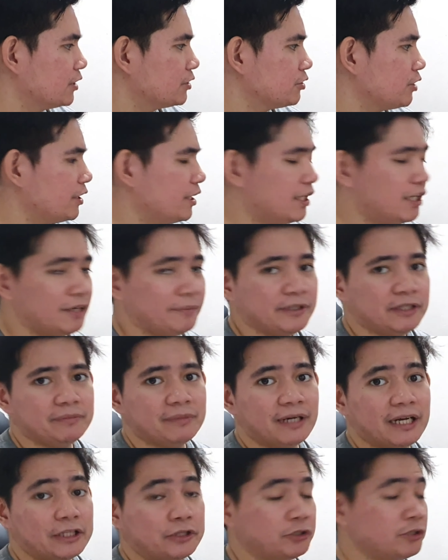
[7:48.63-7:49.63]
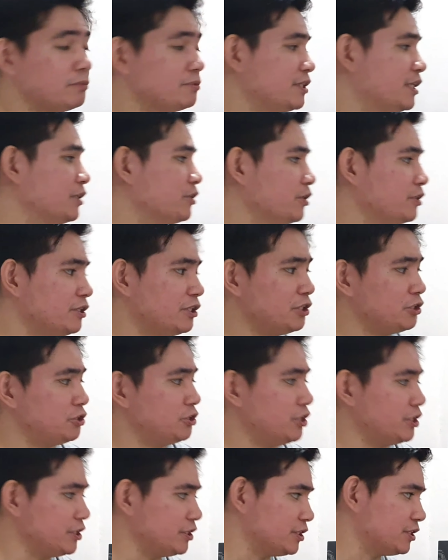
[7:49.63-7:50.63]
So ano naman yung mga terms and
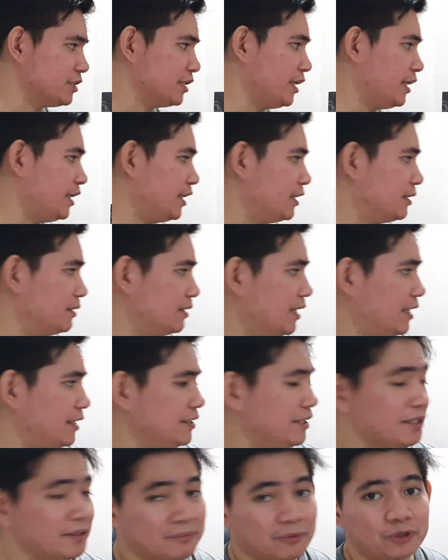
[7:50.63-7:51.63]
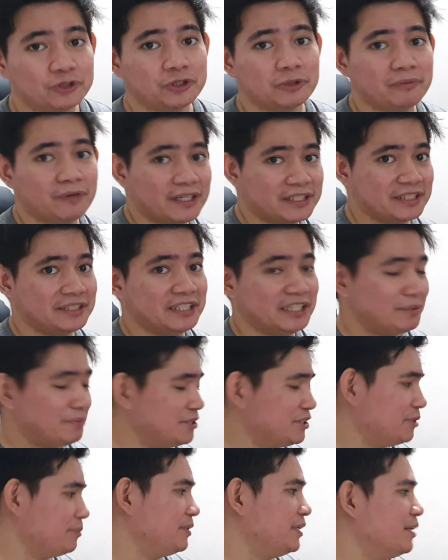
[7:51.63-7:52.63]
conditions. And I think most of us hindi
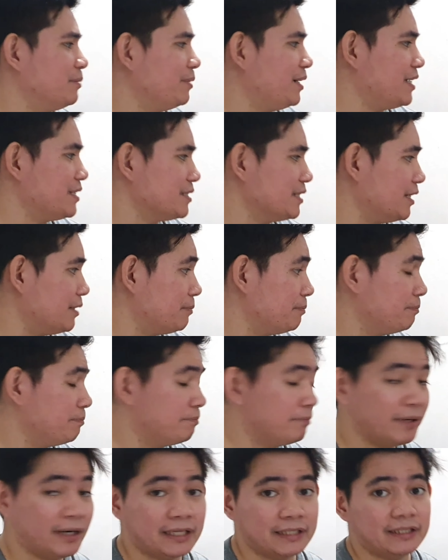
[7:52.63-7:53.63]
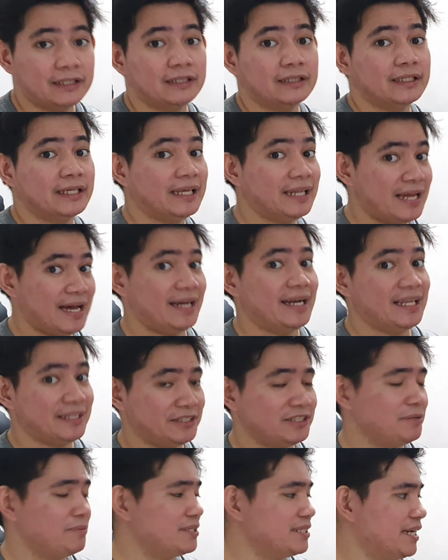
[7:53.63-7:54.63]
naman siya binabasa. But kailangan natin
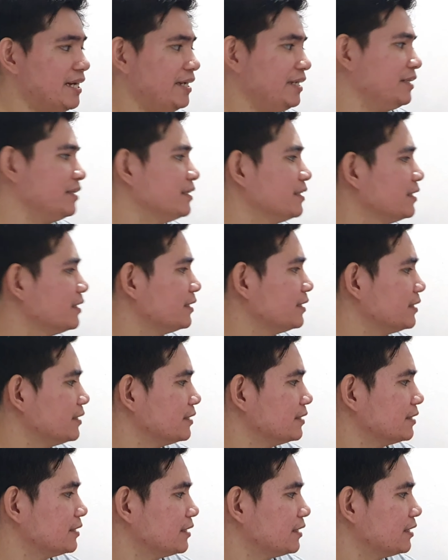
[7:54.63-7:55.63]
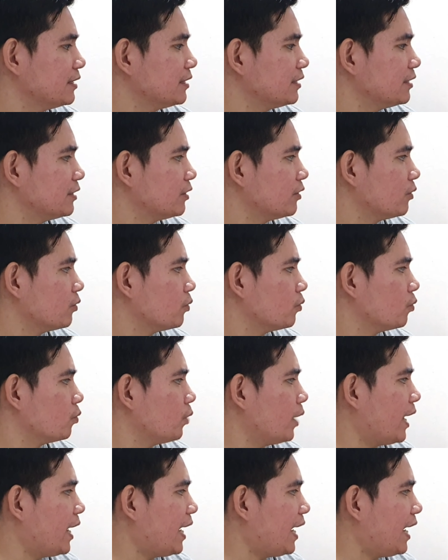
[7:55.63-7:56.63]
siyang basahin.
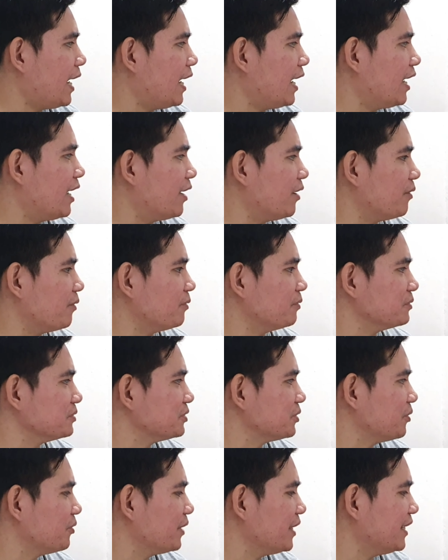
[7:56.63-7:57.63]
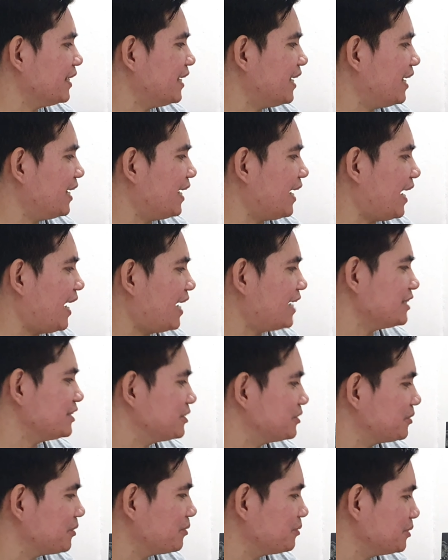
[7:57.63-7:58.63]
Wow! So ayan na,
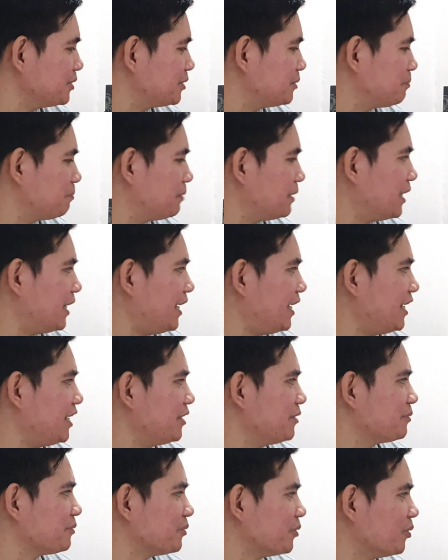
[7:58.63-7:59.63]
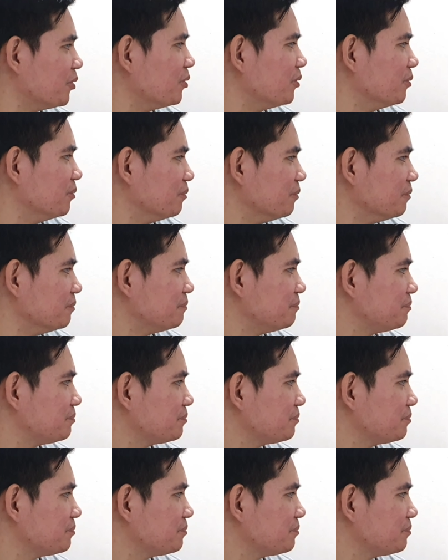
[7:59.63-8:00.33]
Astro's Playroom.